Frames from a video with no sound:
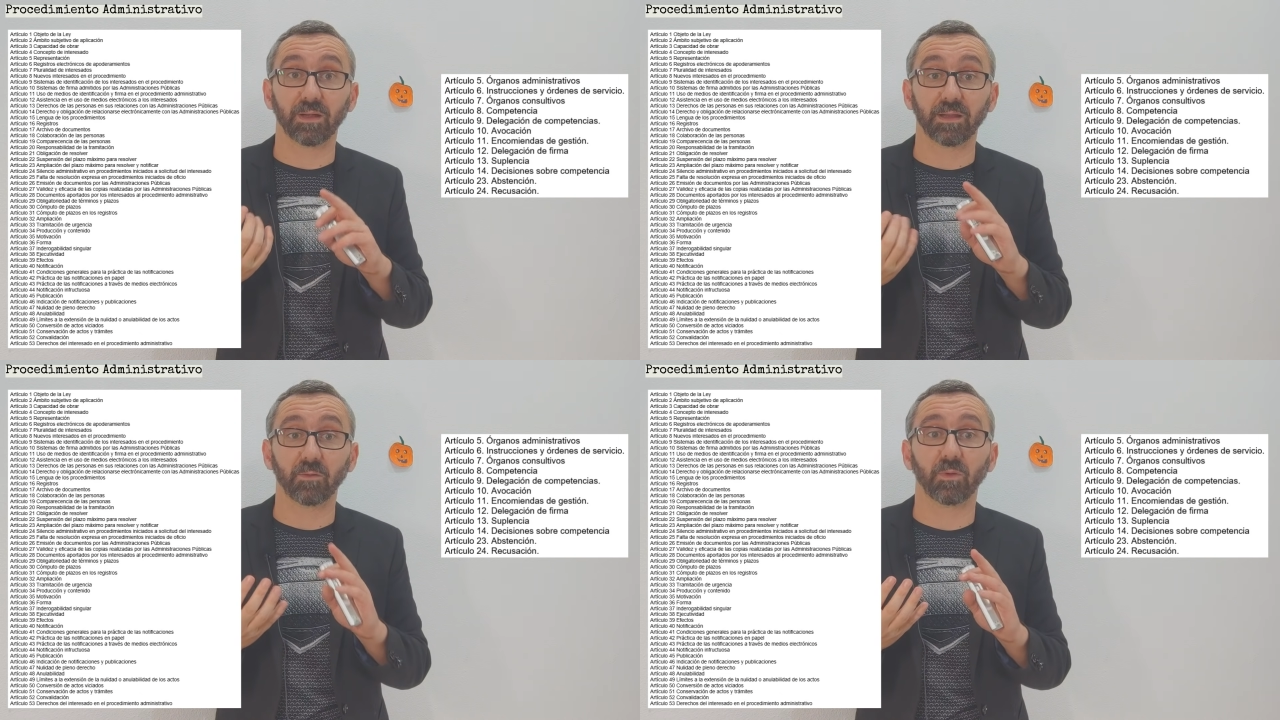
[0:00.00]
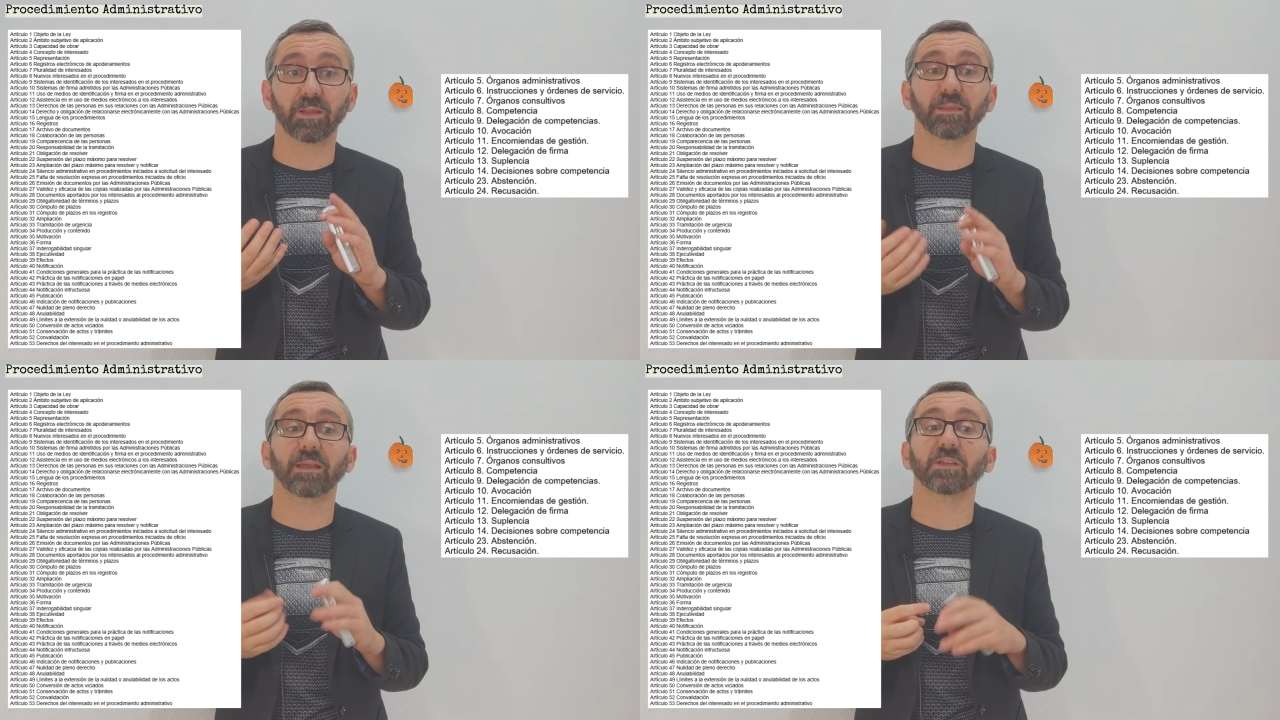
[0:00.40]
de la ley
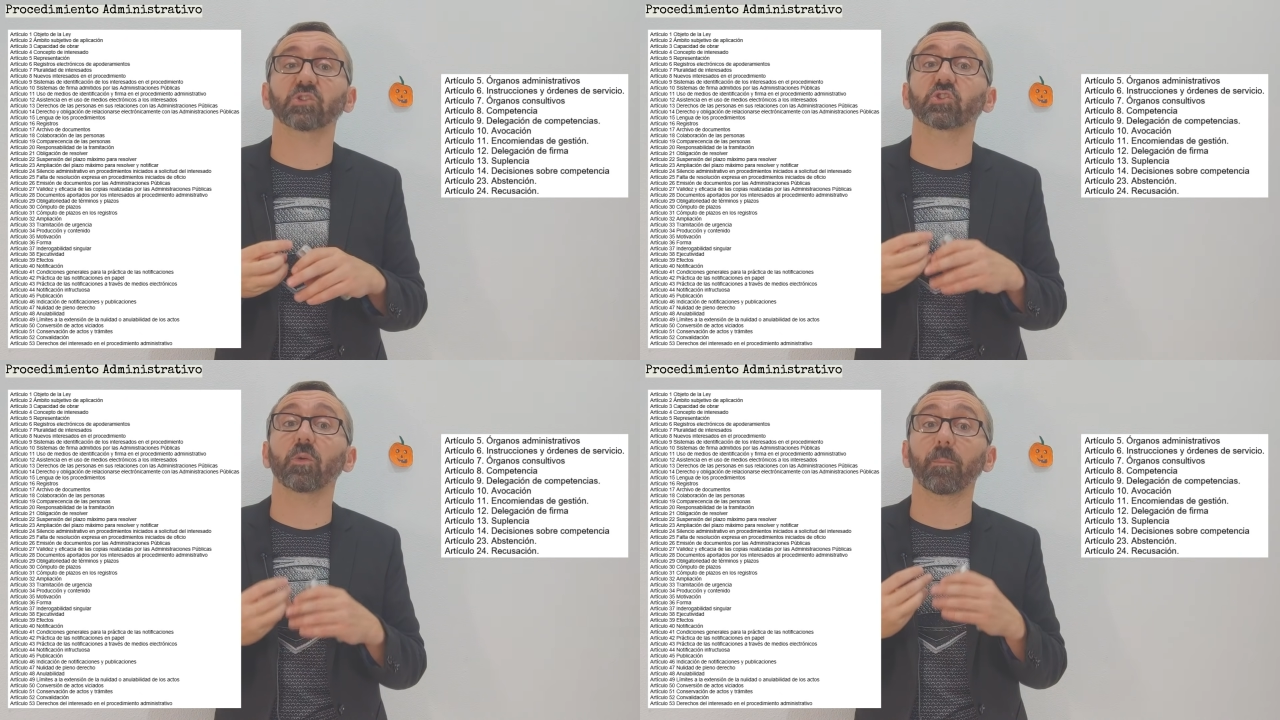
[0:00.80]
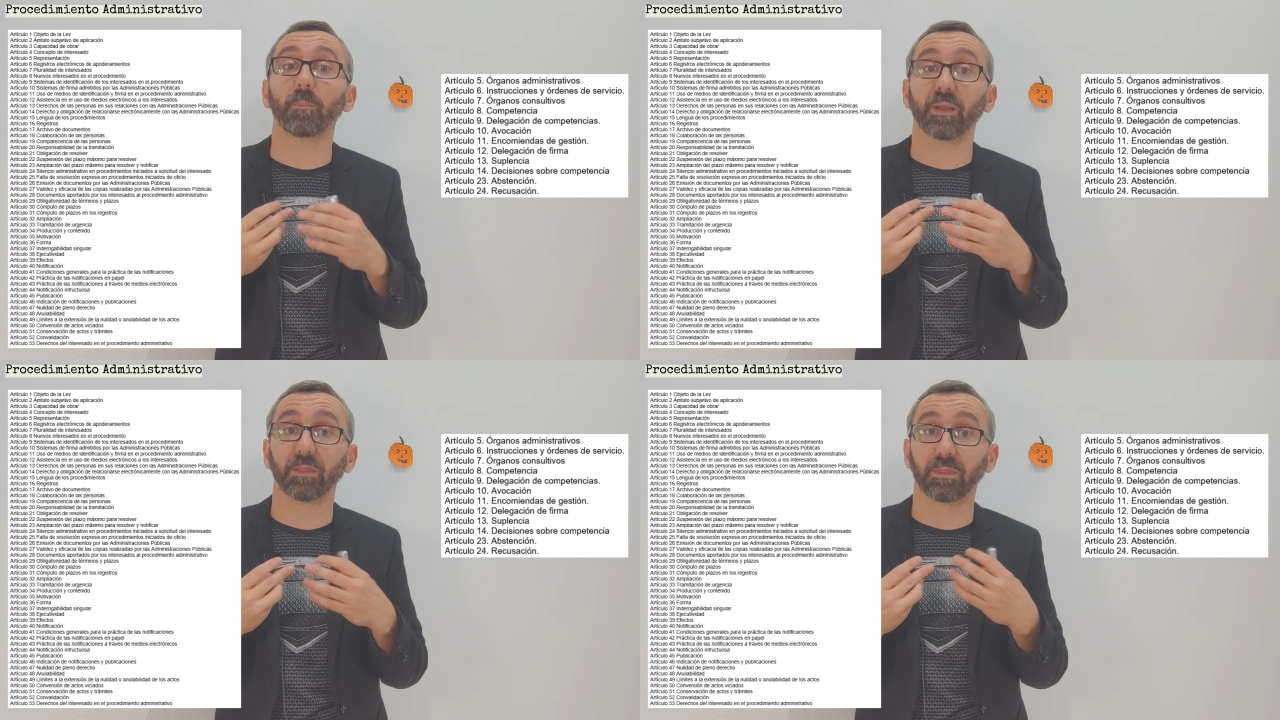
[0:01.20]
40
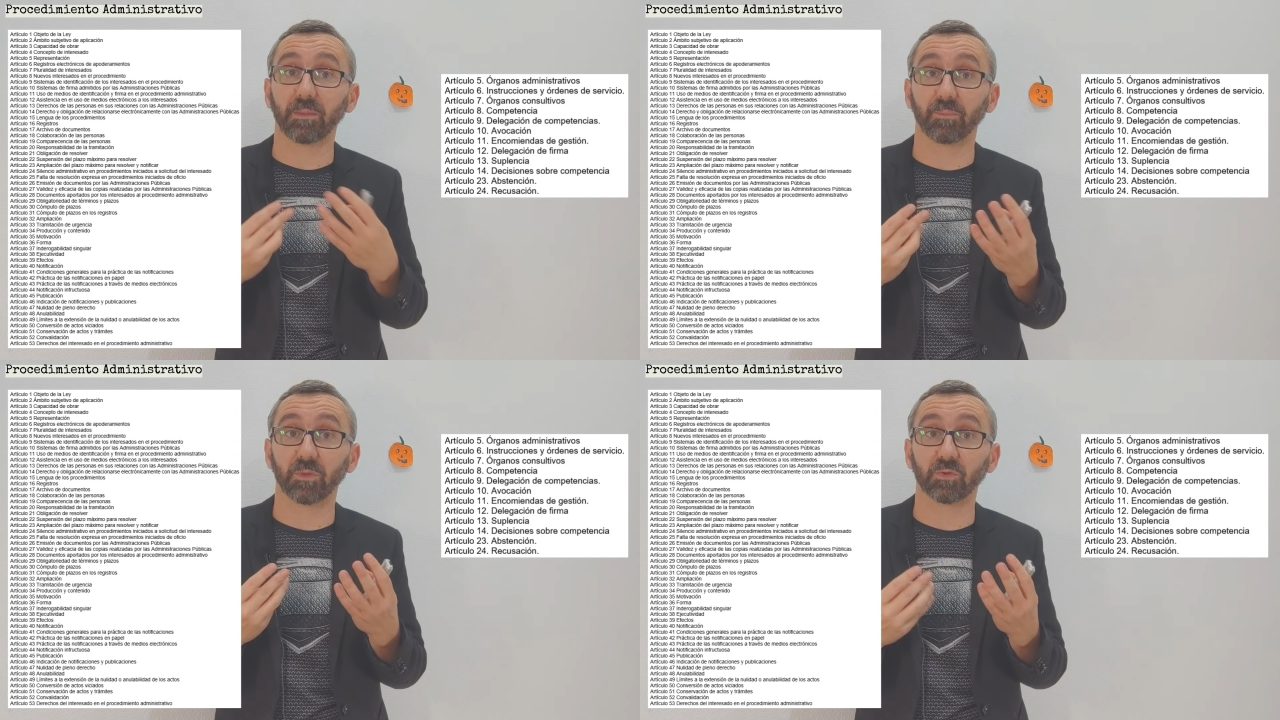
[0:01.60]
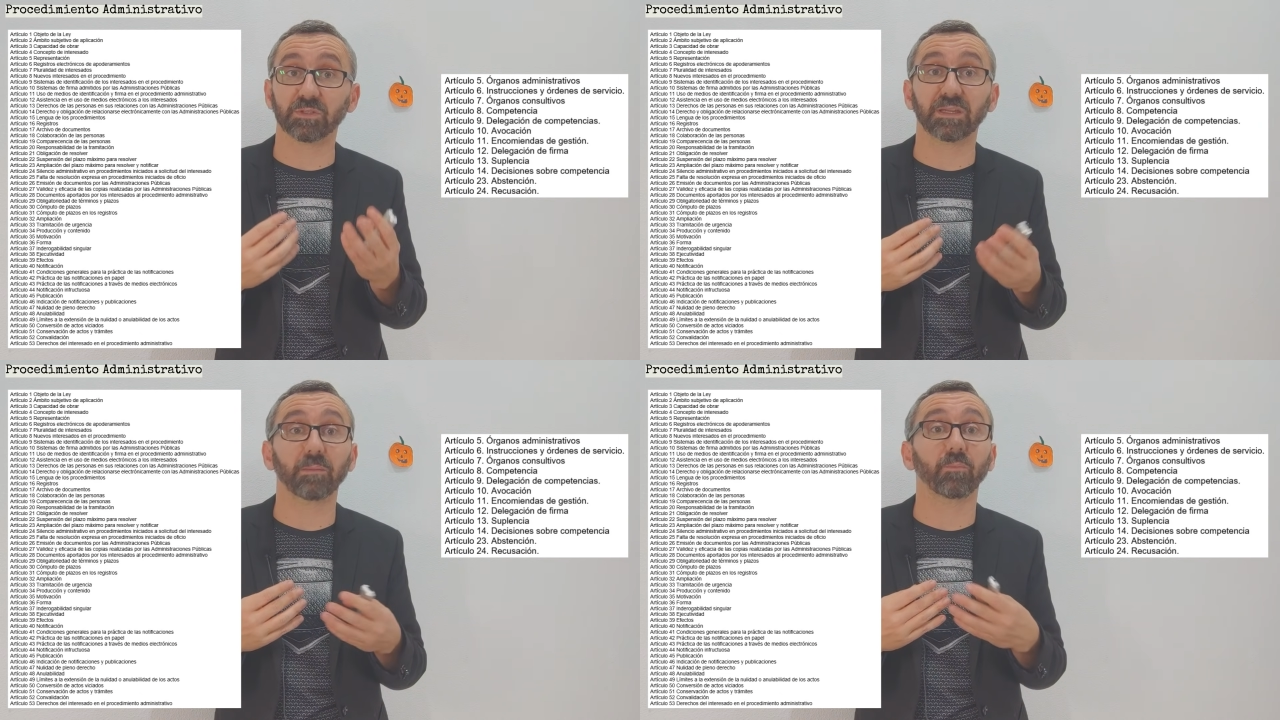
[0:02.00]
son
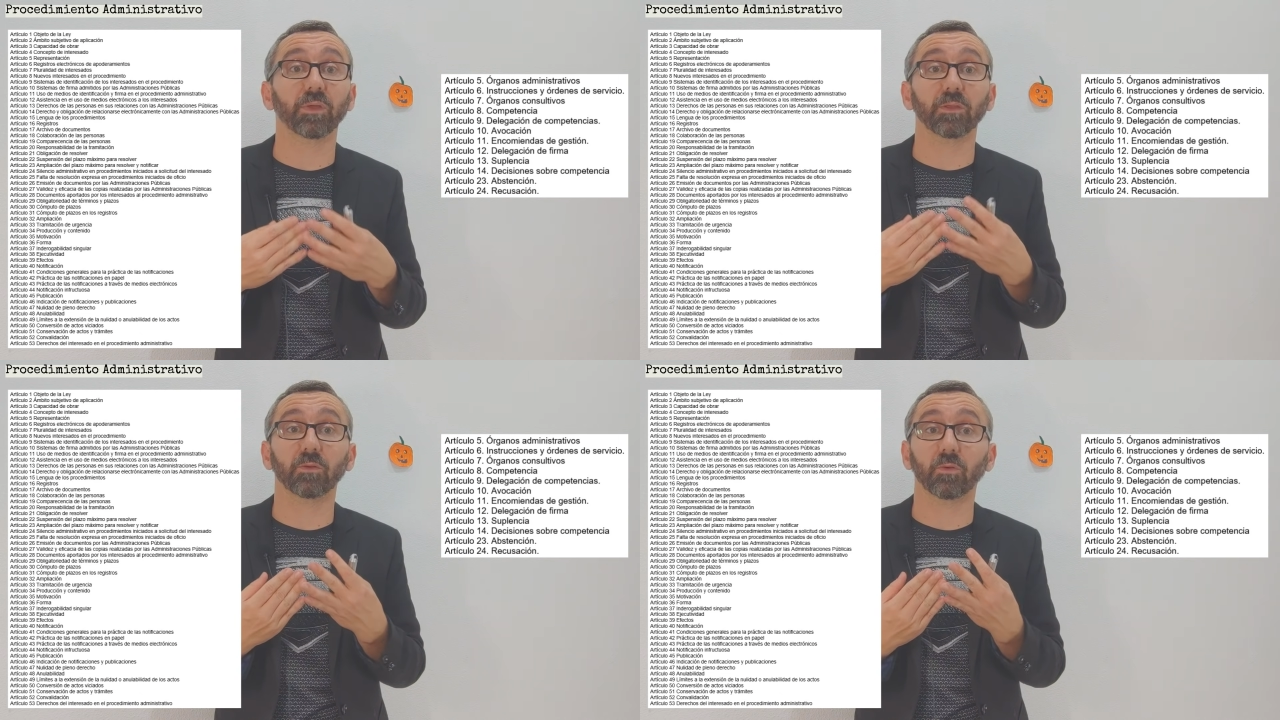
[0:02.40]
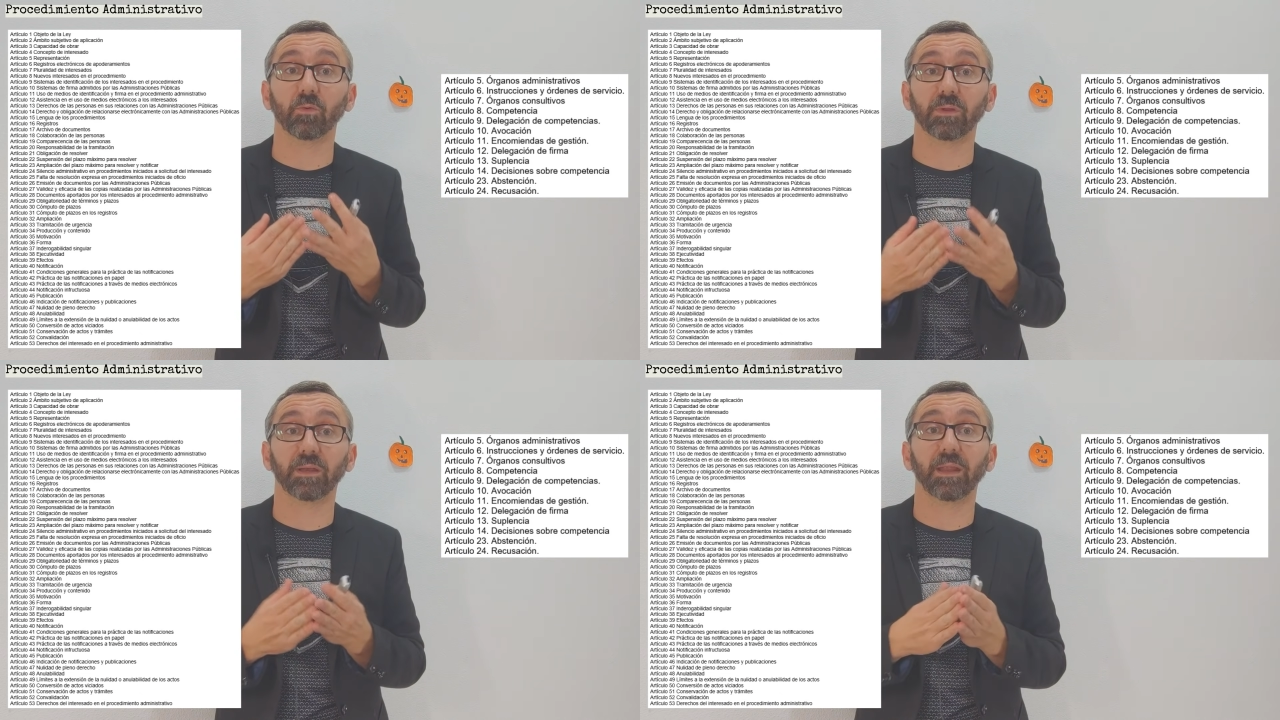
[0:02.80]
preceptos que pueden
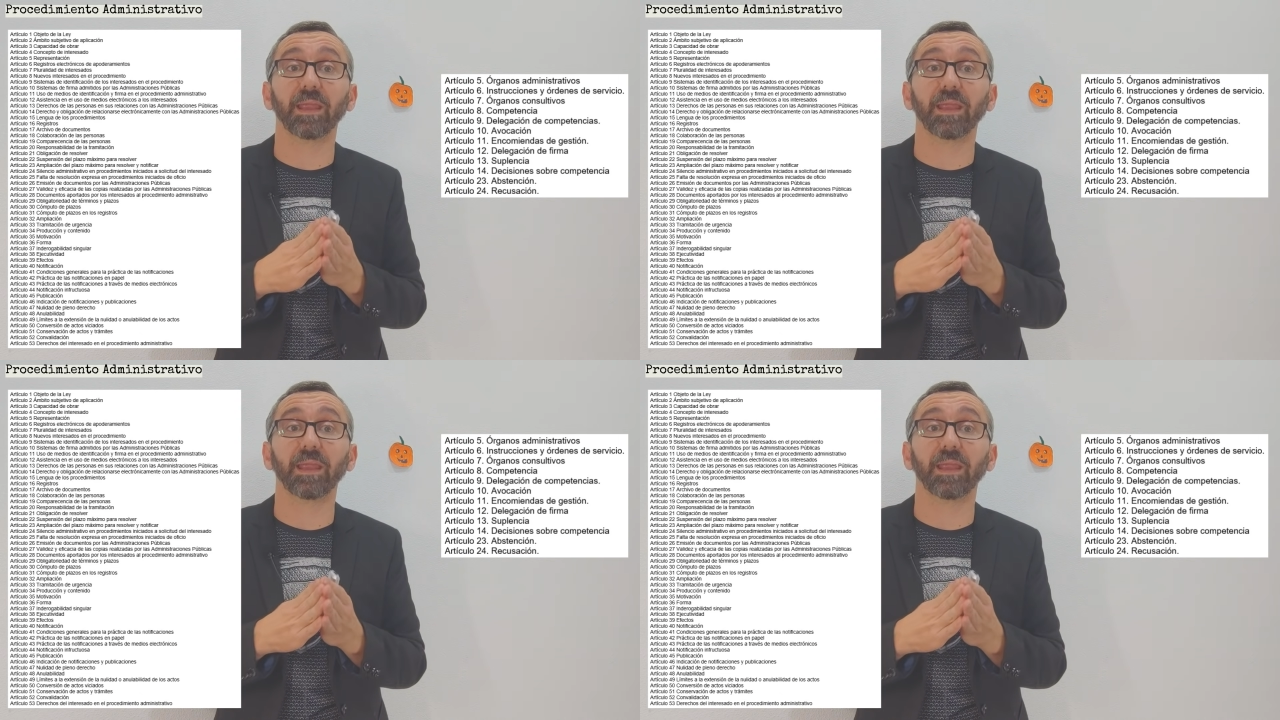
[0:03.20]
ocurrir